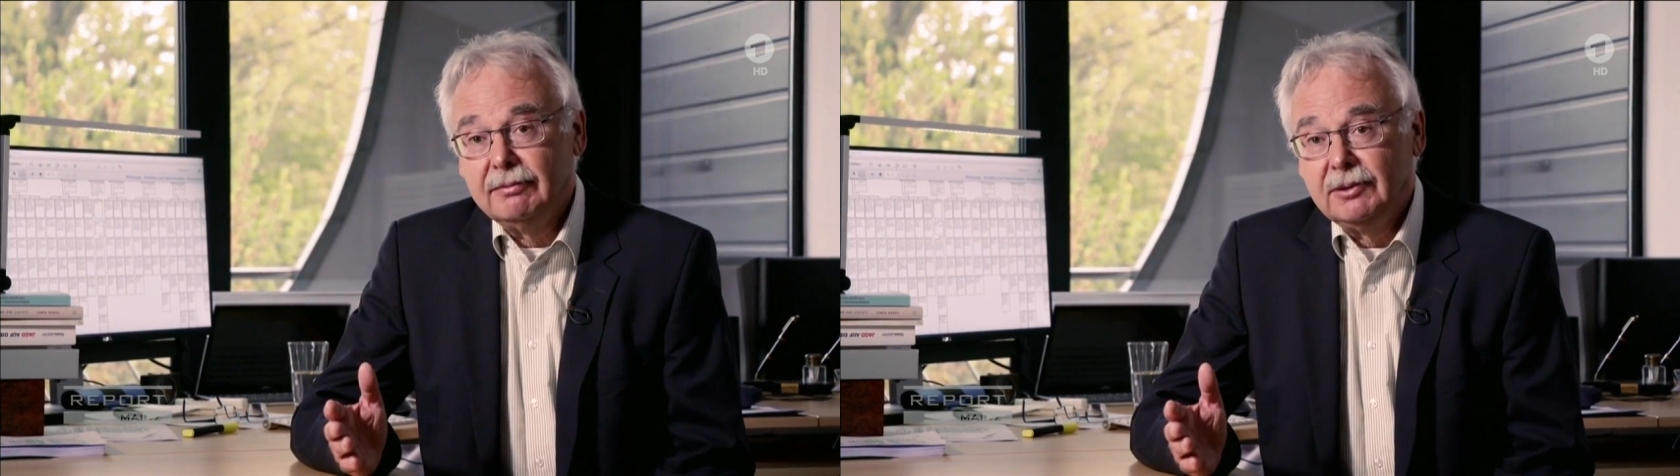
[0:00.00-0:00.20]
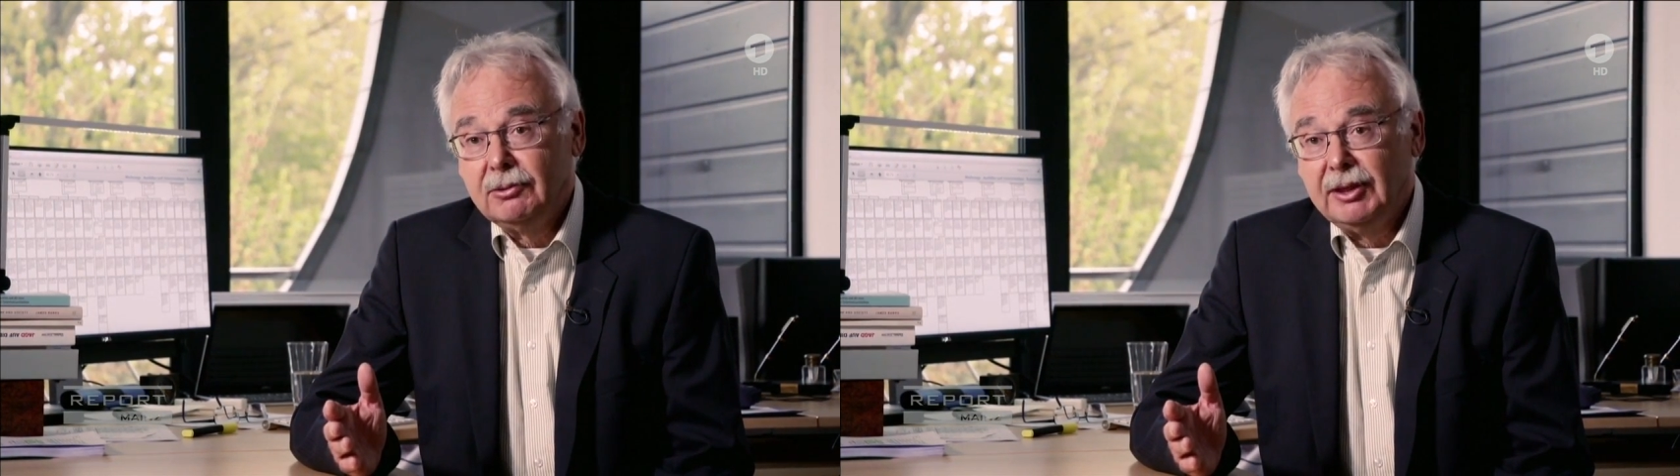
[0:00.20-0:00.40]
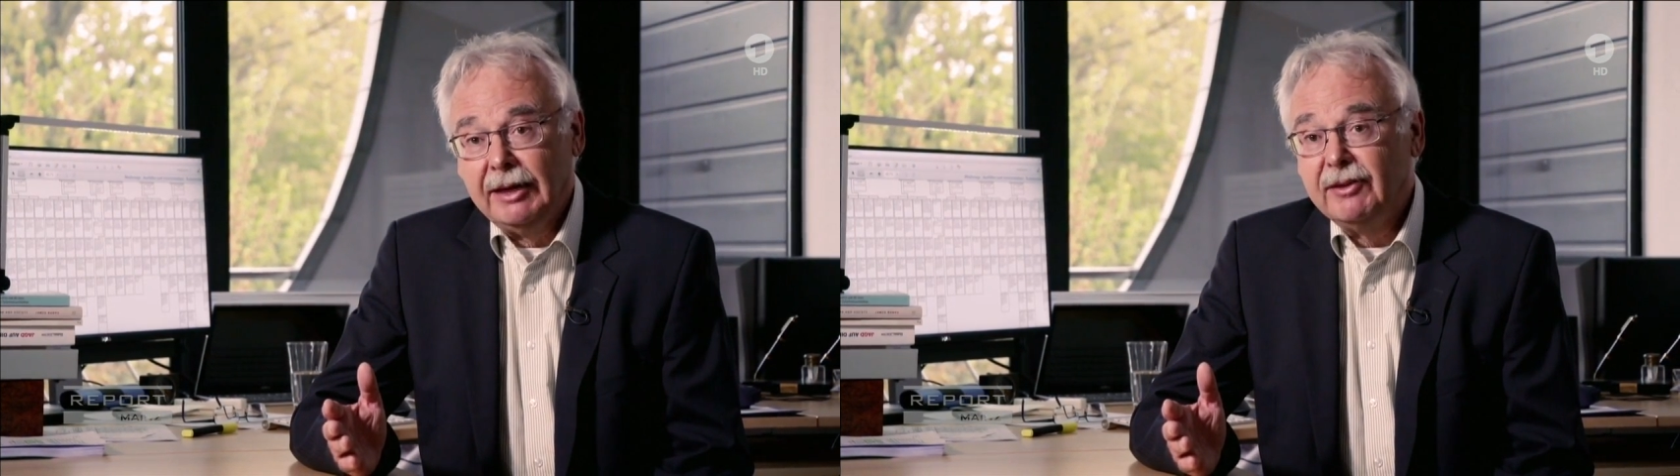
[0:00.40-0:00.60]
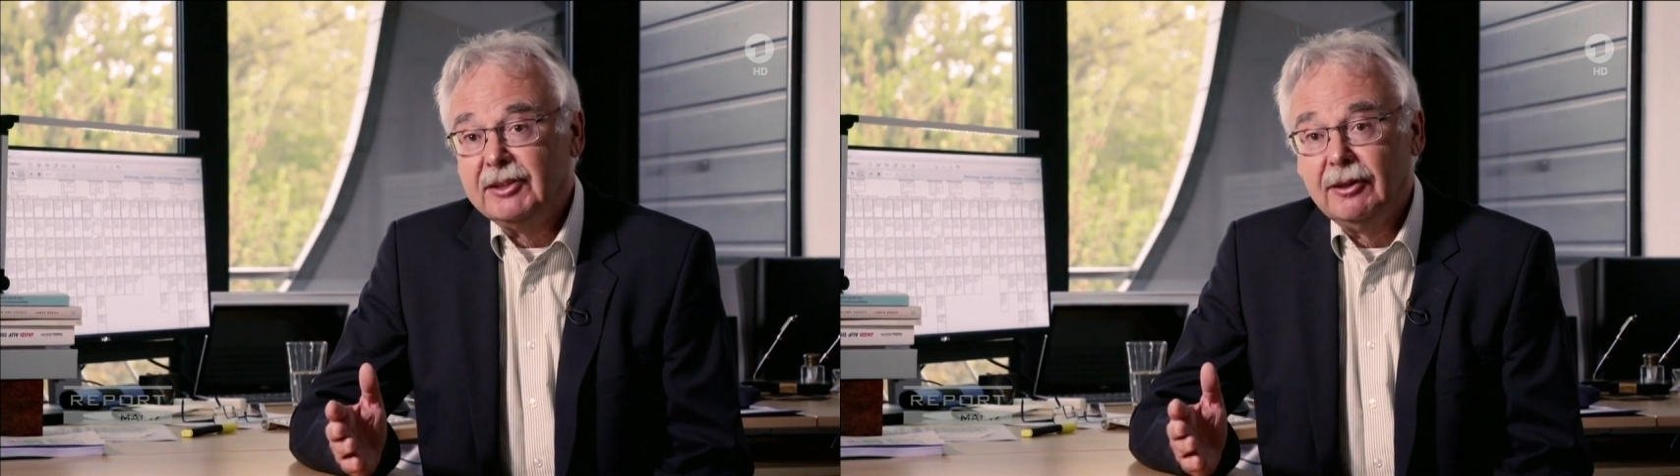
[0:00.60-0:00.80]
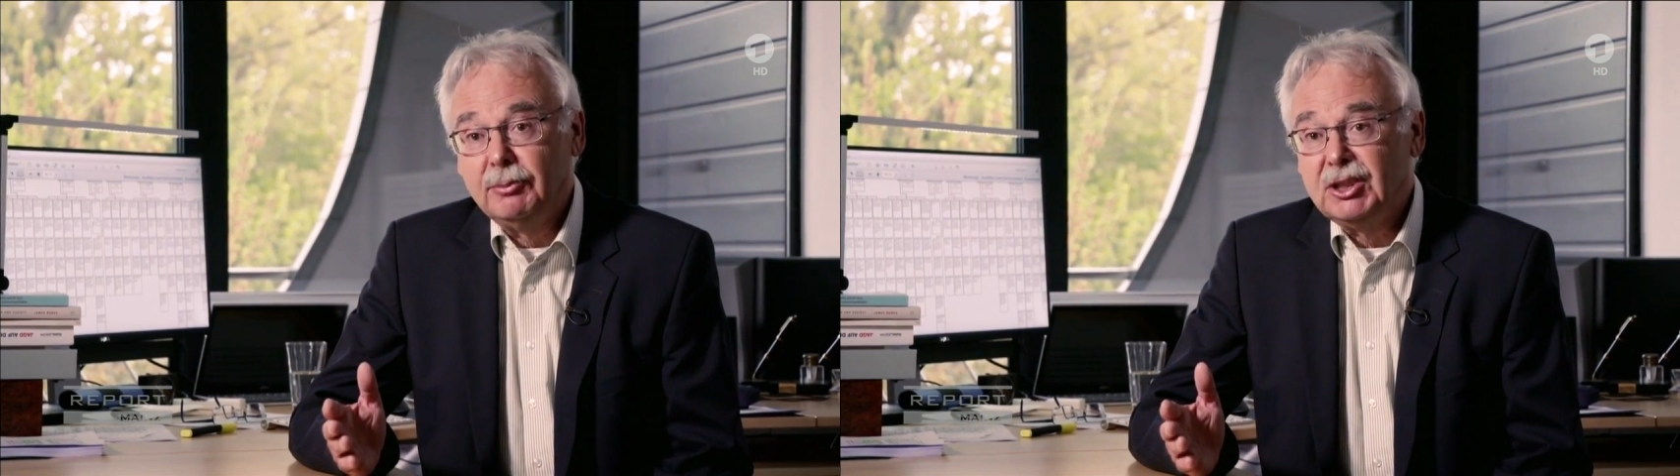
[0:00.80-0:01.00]
zu dem,
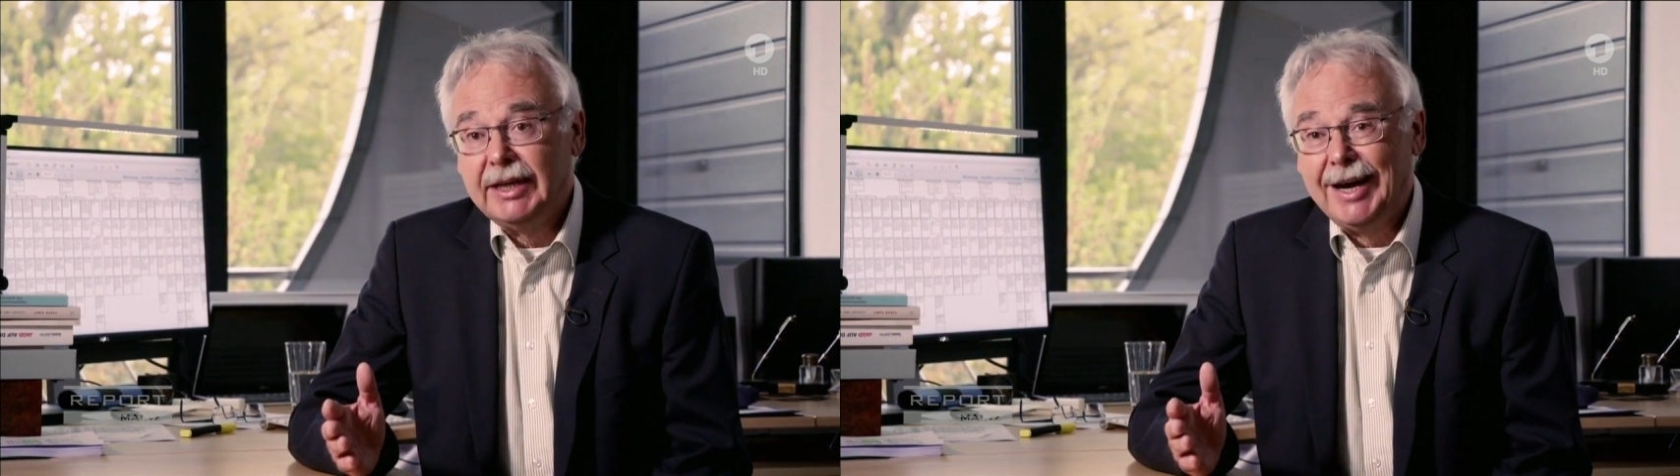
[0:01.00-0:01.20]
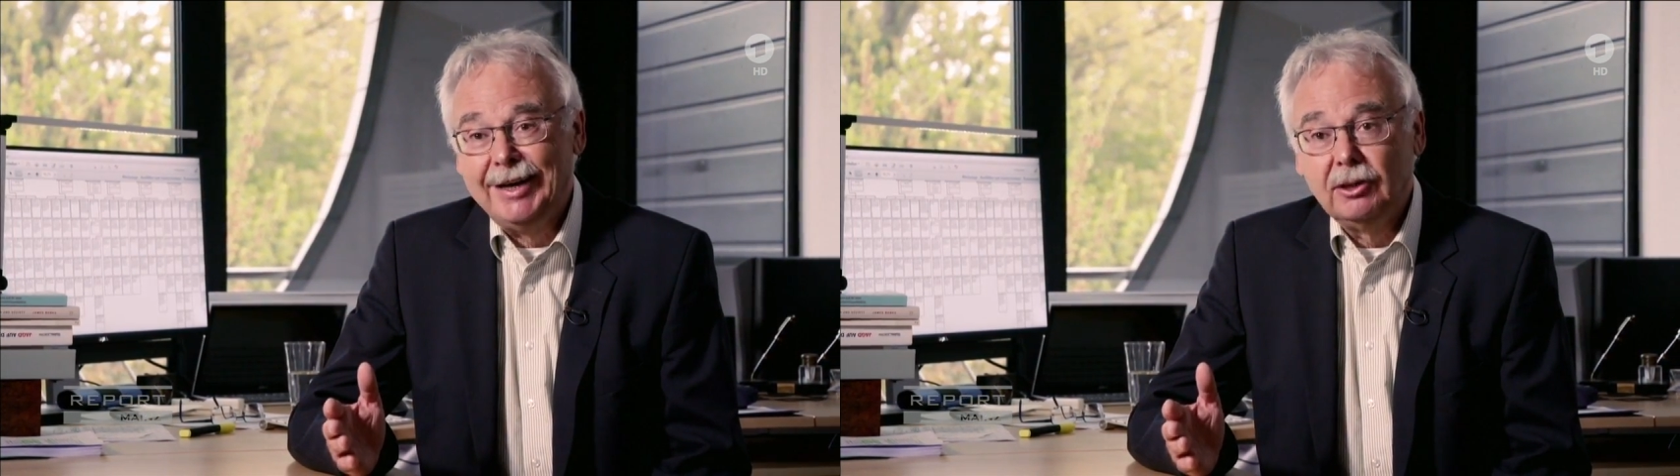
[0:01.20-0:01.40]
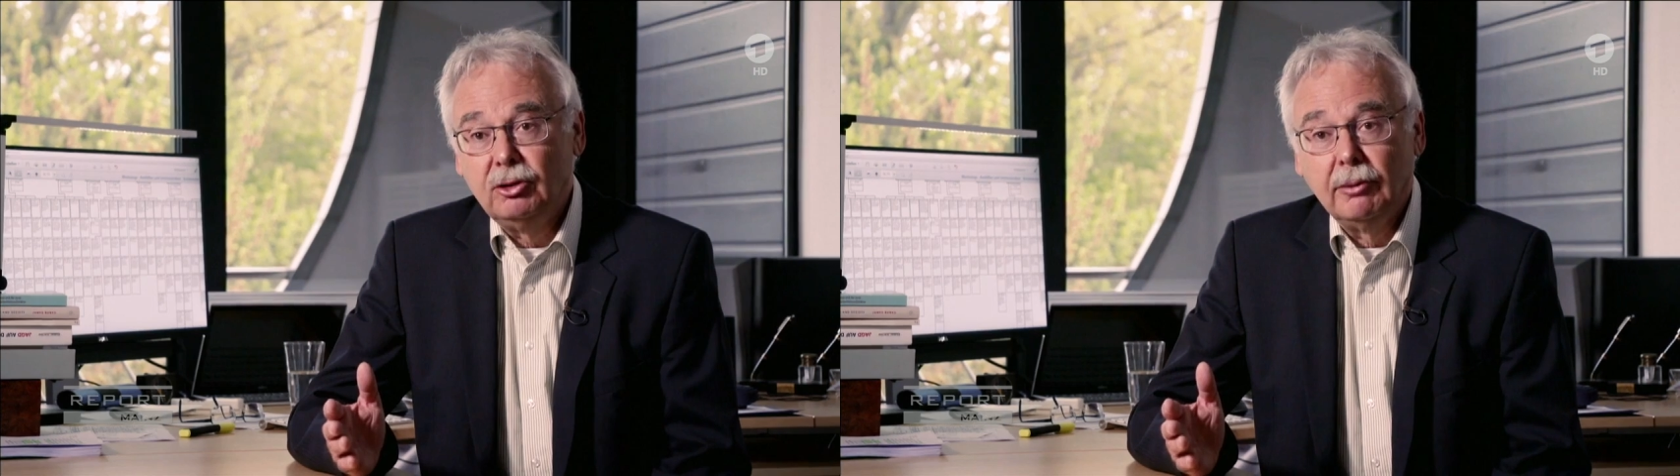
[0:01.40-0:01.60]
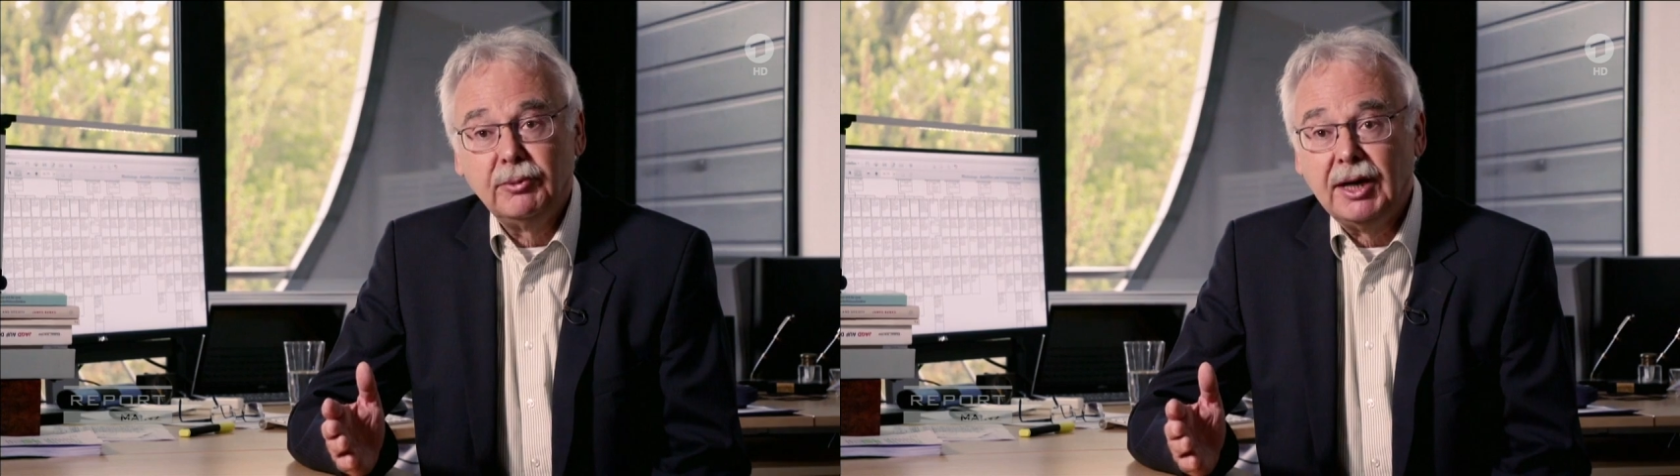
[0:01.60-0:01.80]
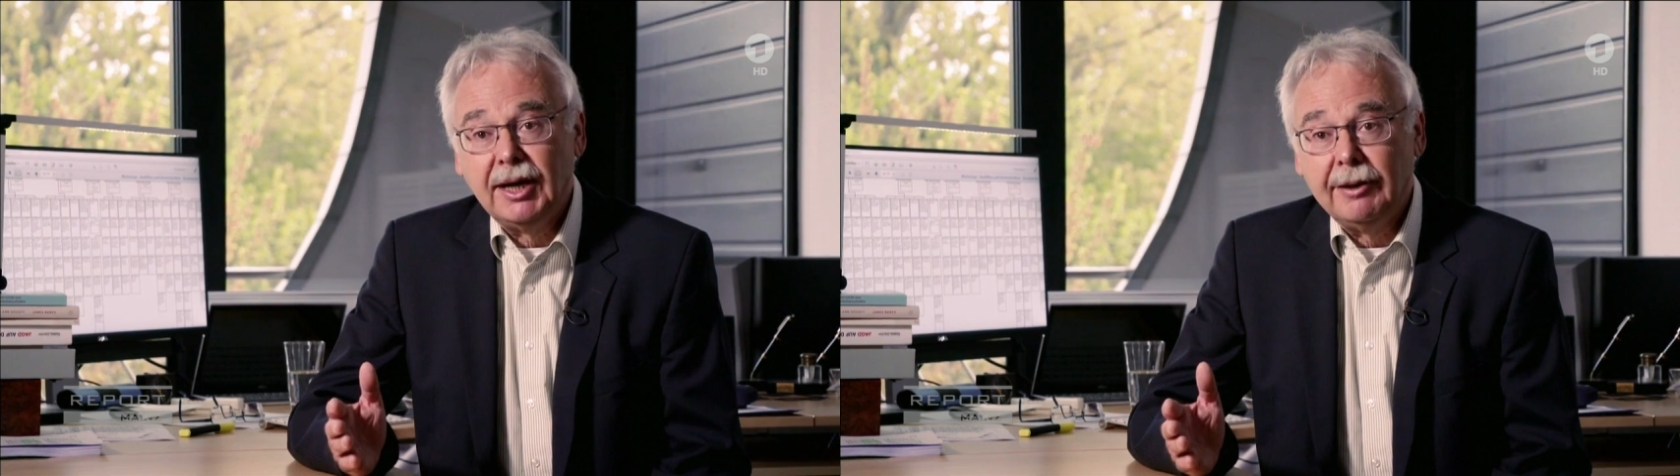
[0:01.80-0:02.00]
was wir bisher
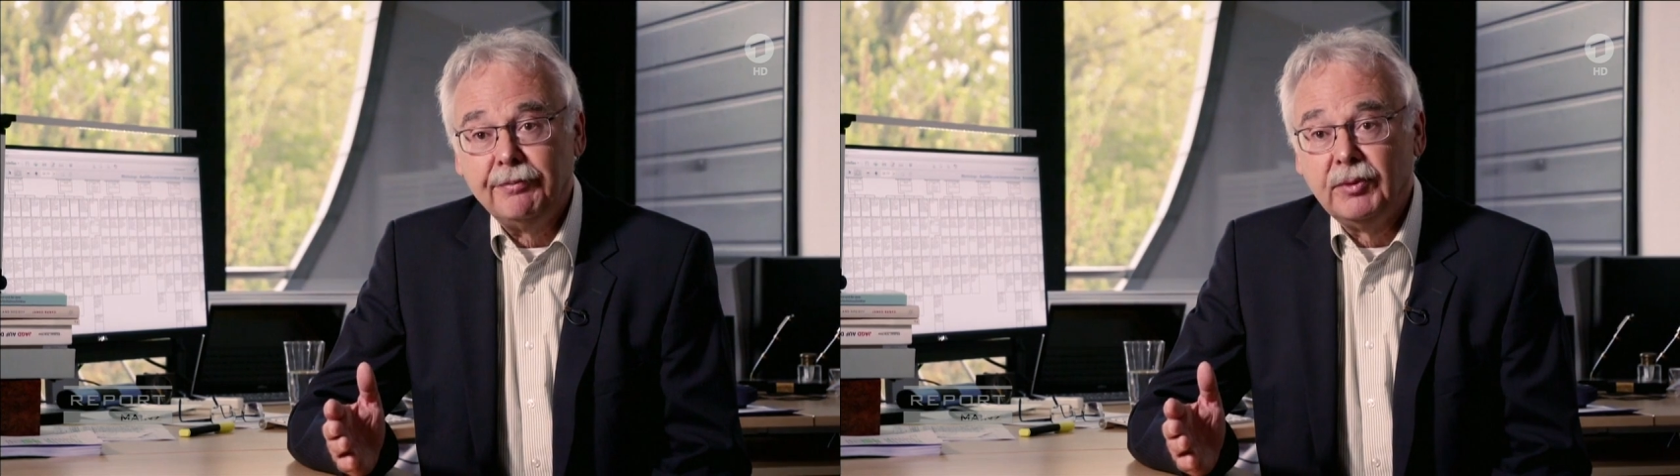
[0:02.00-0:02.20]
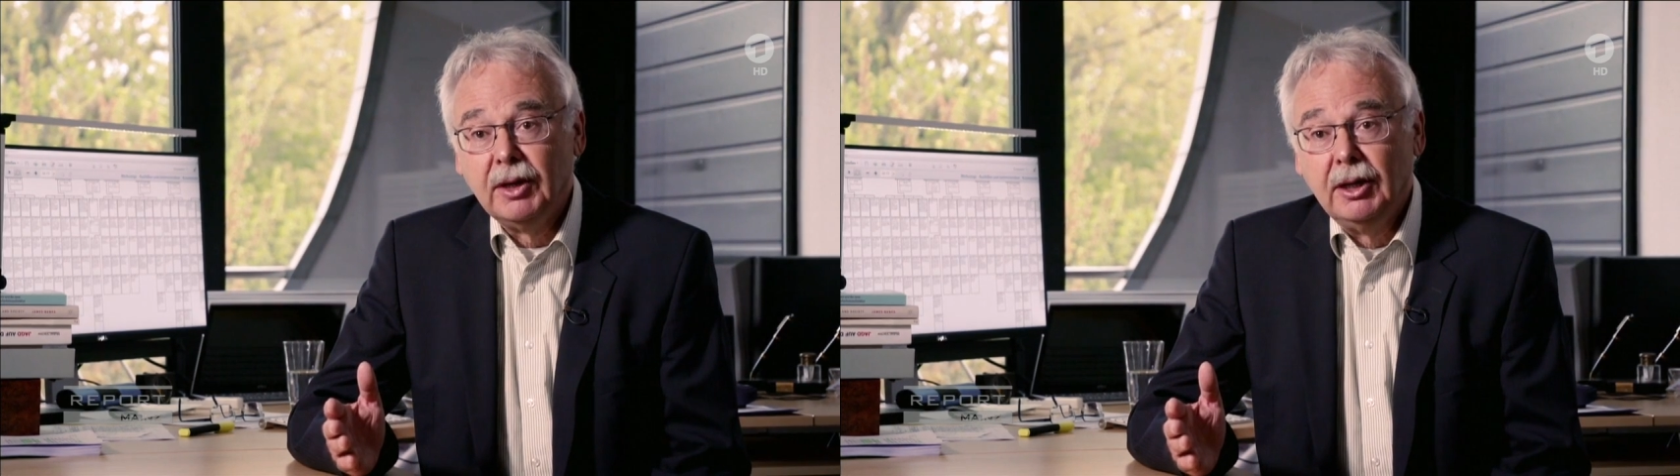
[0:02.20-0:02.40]
angenommen haben